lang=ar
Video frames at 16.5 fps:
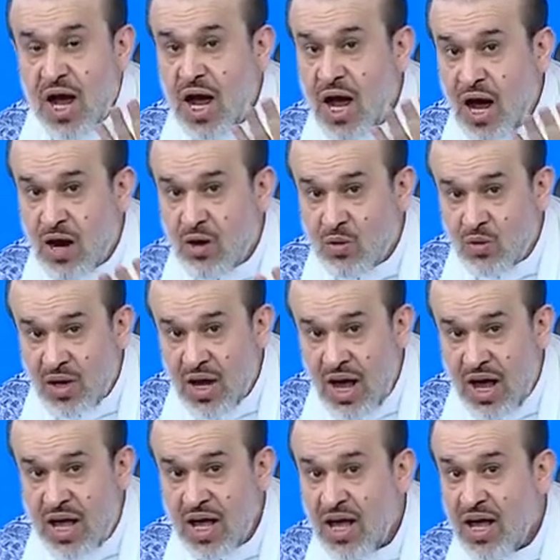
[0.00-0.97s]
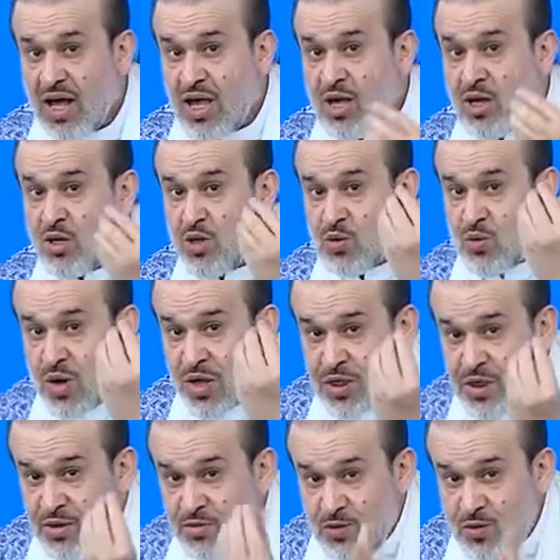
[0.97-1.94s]
هؤلاء
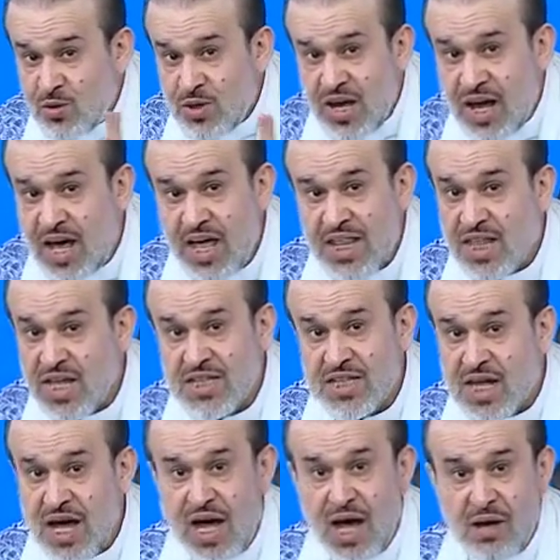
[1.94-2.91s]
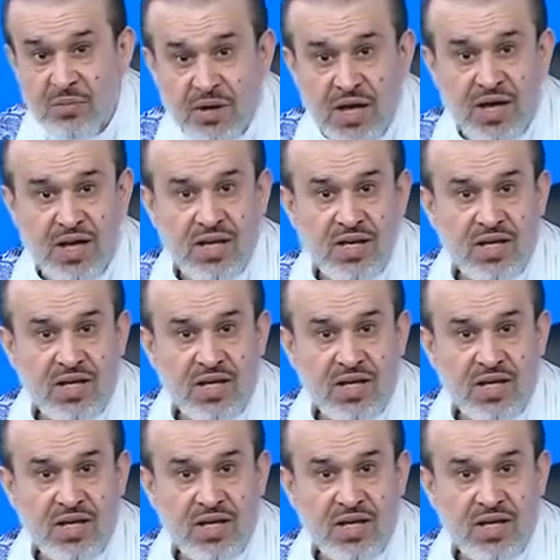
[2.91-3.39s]
يوظفون هذا الطعام